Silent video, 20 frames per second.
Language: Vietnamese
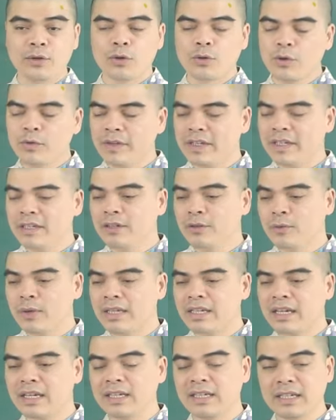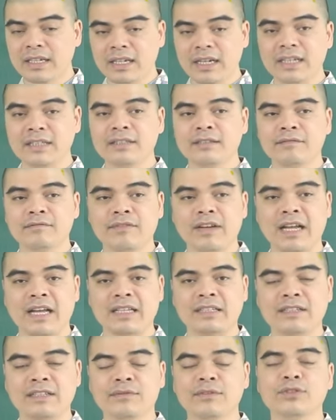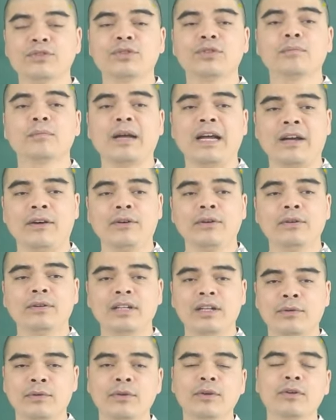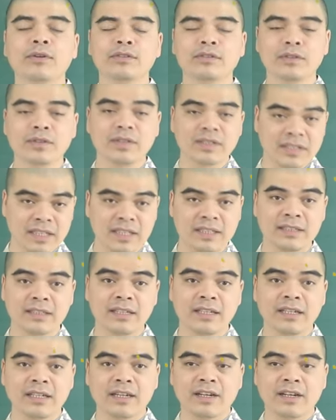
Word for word: Quý vị đừng quên đăng ký kênh và nhấn vào chuông thông báo để ủng hộ cho chương trình.